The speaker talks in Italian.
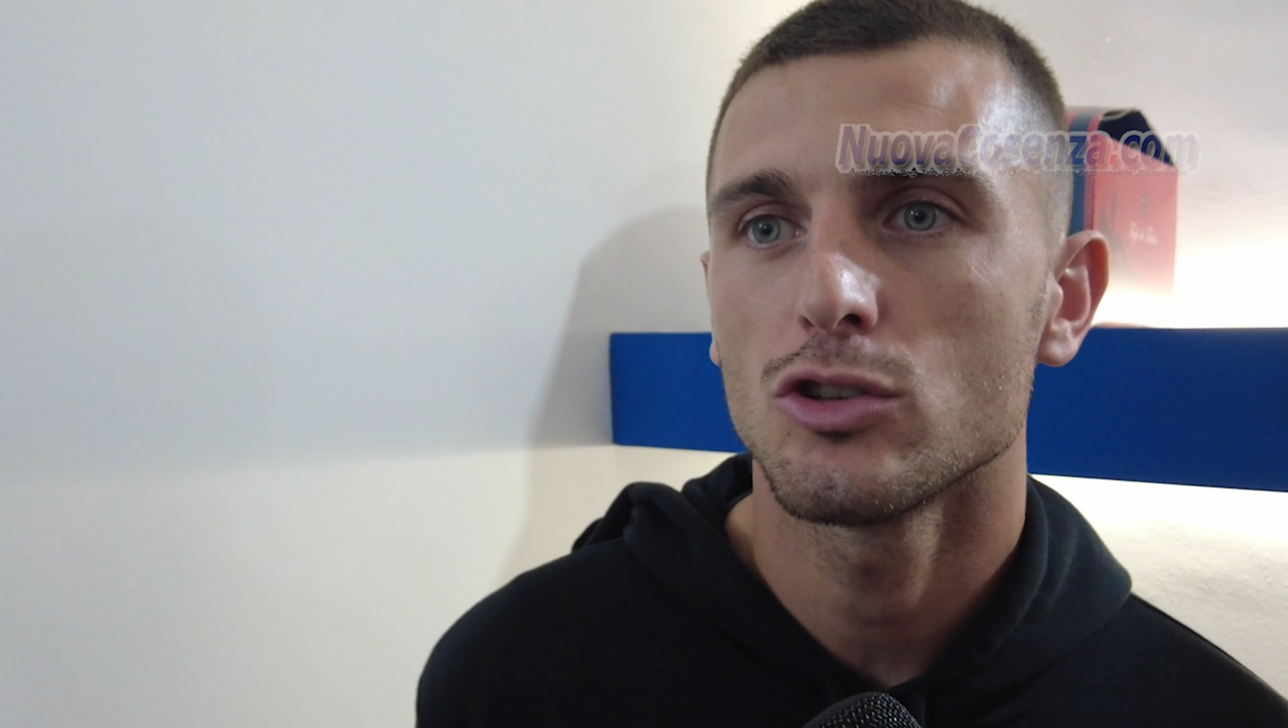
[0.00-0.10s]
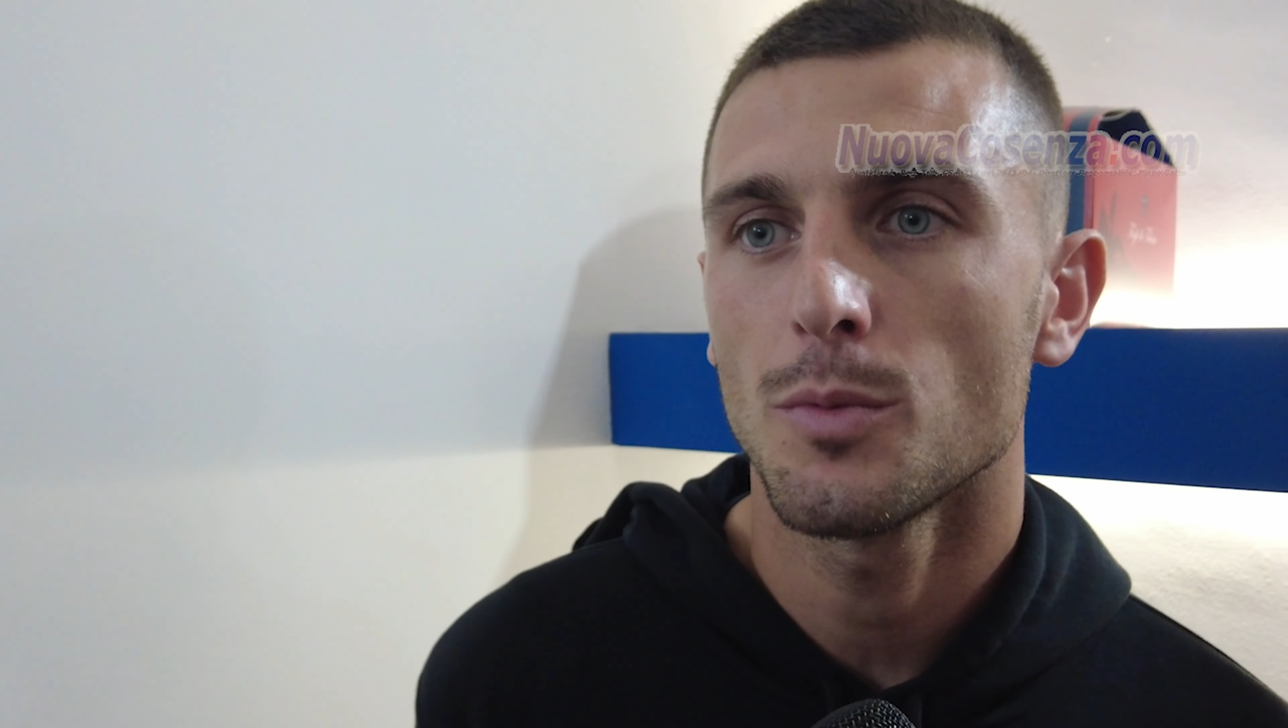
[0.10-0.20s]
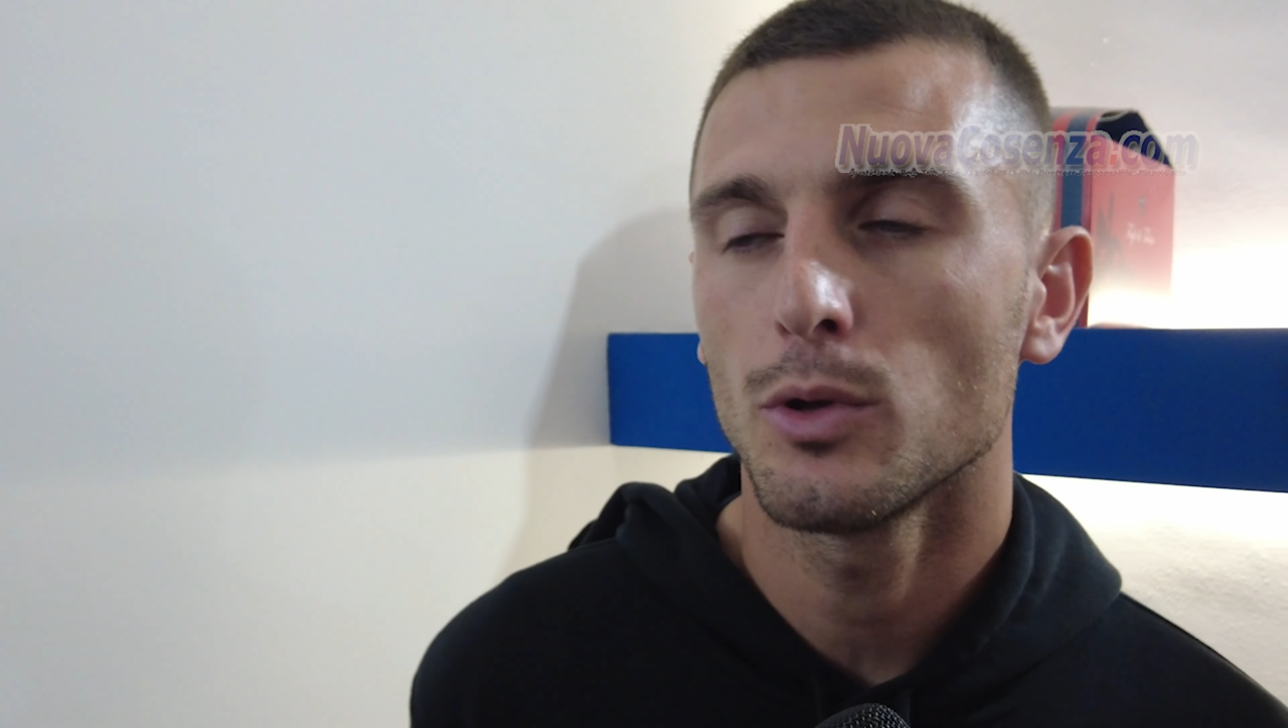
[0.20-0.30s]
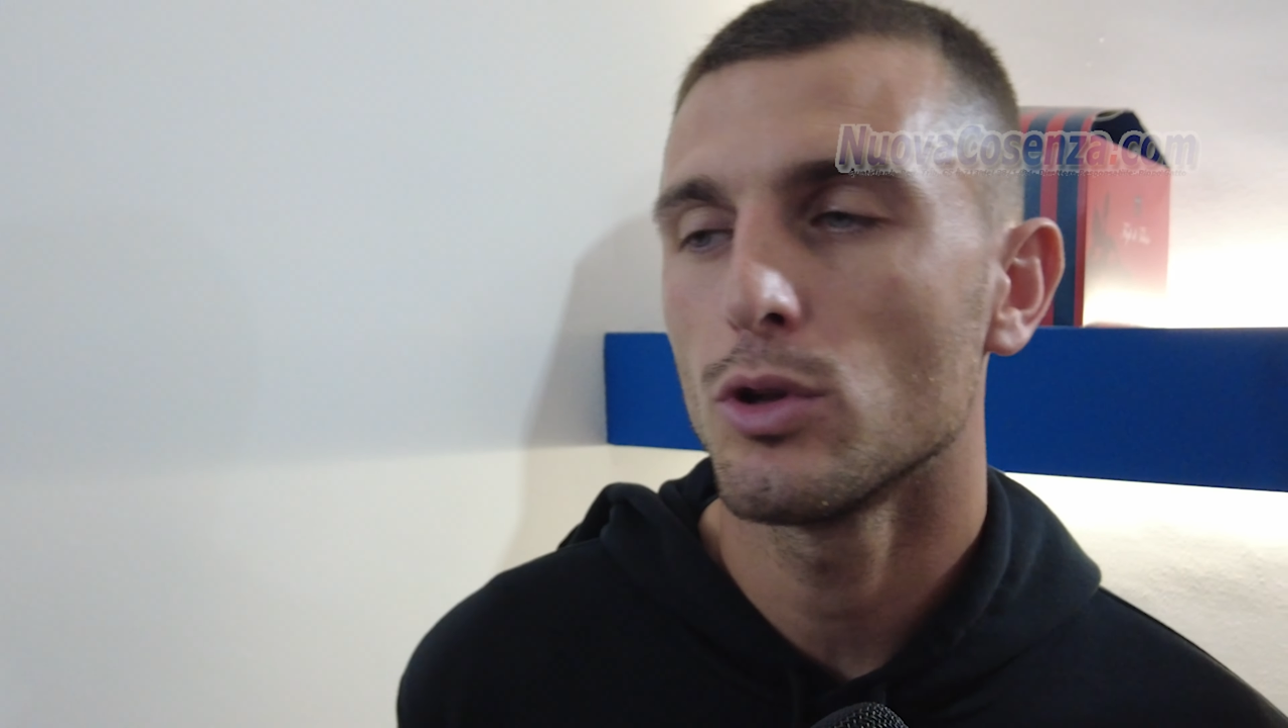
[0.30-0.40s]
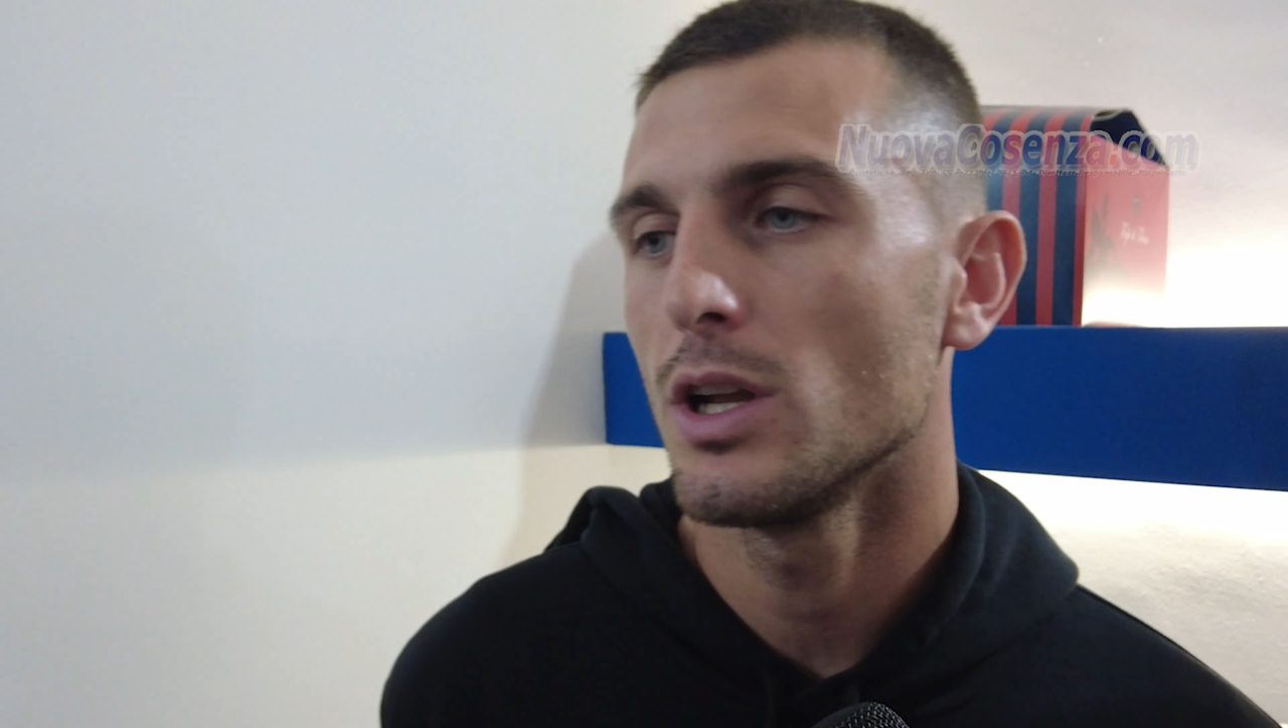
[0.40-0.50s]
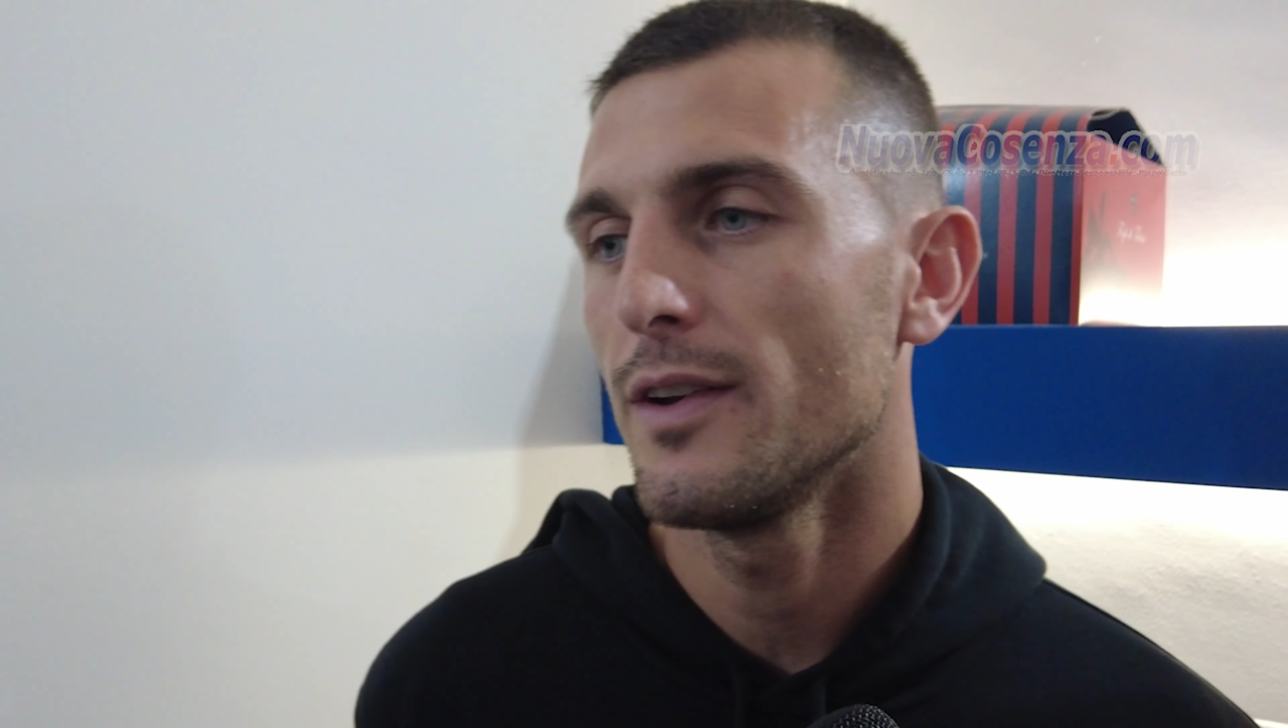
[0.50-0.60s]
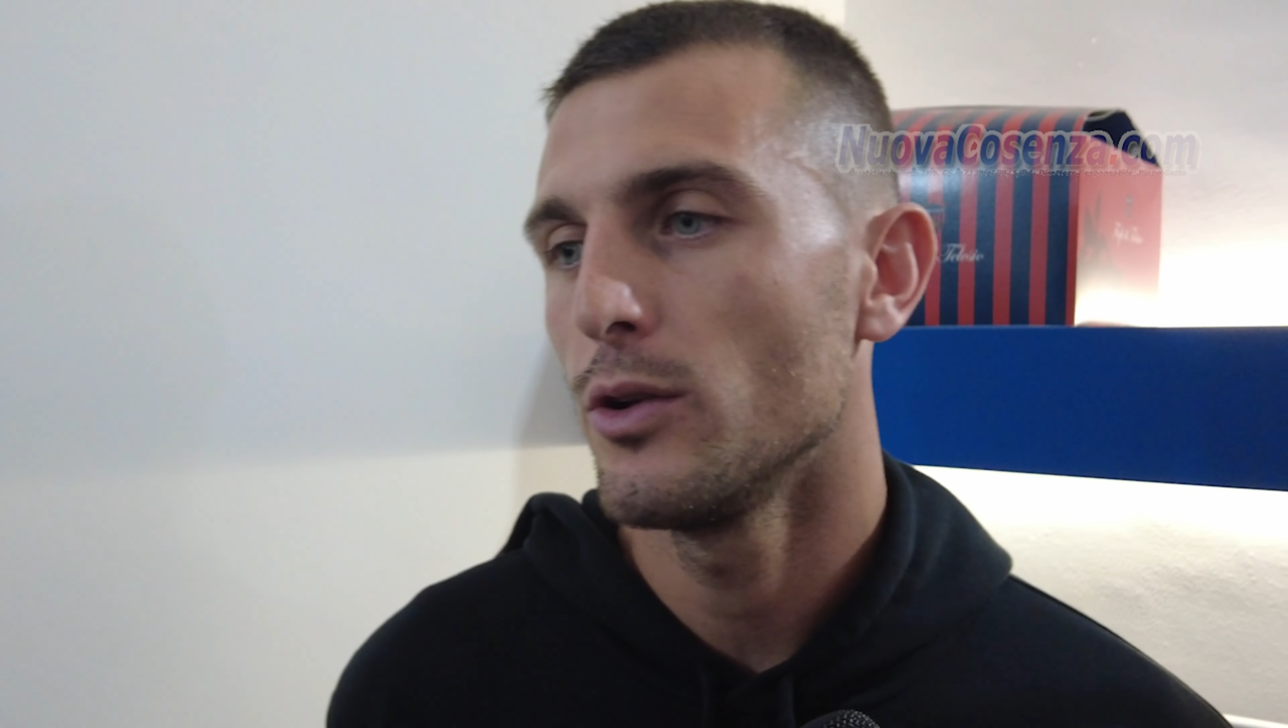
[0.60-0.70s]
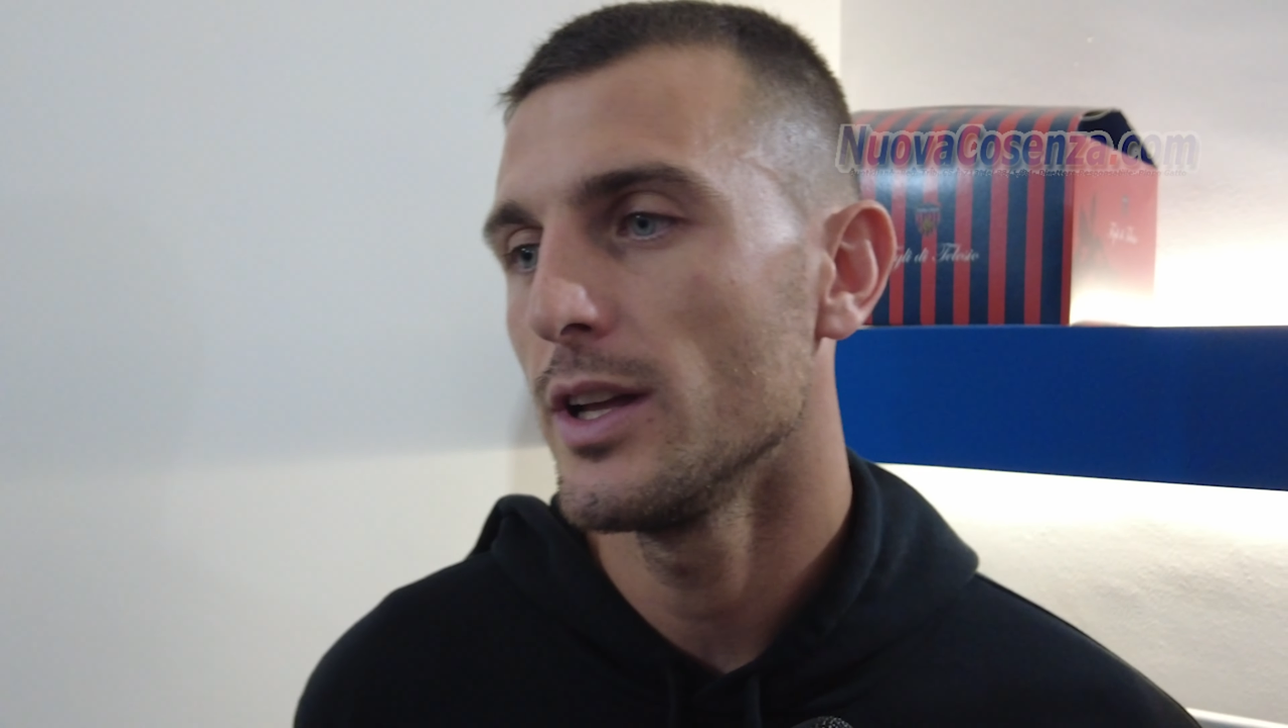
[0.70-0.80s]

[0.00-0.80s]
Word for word: soprattutto a livello